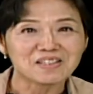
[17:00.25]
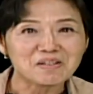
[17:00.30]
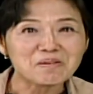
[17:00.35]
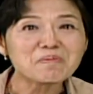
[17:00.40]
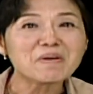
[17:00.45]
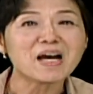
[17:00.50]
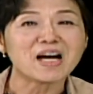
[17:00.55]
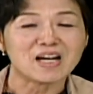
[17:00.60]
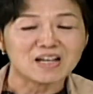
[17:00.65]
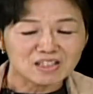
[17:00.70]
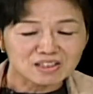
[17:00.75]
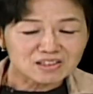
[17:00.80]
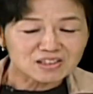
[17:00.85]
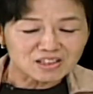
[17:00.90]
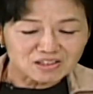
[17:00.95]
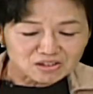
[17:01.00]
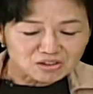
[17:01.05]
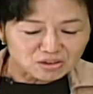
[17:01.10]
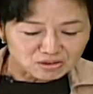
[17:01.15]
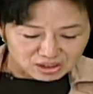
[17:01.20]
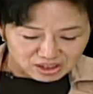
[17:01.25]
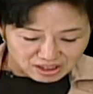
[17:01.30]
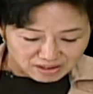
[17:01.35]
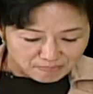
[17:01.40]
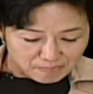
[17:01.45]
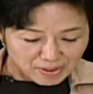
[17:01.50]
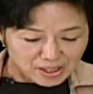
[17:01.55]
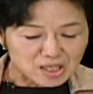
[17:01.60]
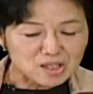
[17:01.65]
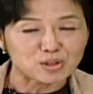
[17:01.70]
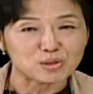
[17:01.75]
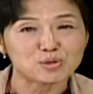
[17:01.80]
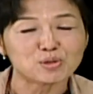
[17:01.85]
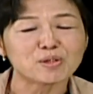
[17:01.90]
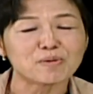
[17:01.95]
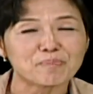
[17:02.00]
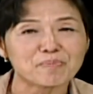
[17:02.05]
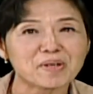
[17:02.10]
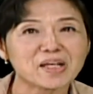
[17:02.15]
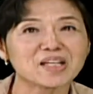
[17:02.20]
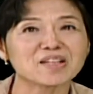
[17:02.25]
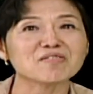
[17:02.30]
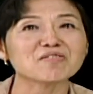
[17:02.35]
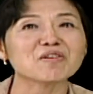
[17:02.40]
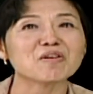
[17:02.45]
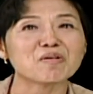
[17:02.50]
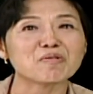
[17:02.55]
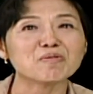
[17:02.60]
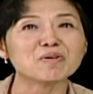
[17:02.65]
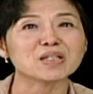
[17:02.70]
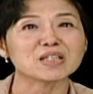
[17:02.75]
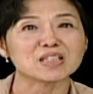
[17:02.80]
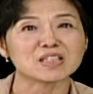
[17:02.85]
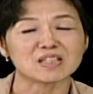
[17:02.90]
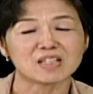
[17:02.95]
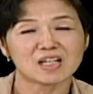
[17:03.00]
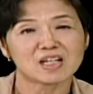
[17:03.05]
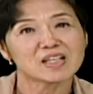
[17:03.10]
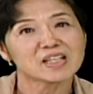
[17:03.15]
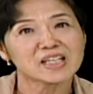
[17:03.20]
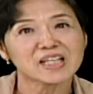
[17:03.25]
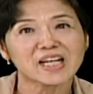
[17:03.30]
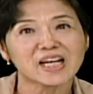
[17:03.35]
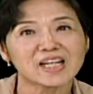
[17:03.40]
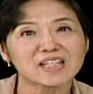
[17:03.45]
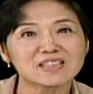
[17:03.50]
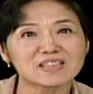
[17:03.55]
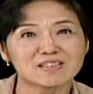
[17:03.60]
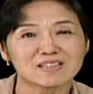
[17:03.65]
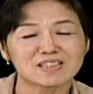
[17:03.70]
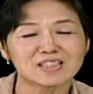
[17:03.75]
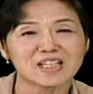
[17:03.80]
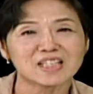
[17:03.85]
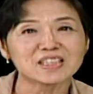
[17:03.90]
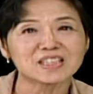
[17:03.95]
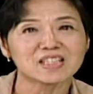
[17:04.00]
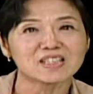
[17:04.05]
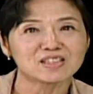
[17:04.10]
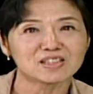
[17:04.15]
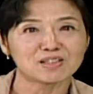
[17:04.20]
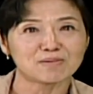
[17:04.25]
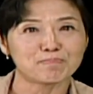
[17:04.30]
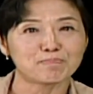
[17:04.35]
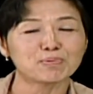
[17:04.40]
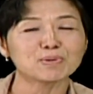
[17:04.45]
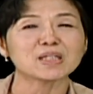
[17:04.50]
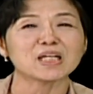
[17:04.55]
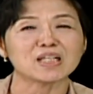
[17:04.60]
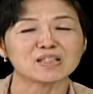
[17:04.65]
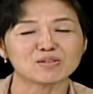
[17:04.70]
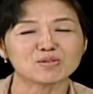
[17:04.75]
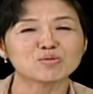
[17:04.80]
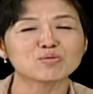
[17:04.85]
有没有？这就是没有去面对问题。他应该是这件事不能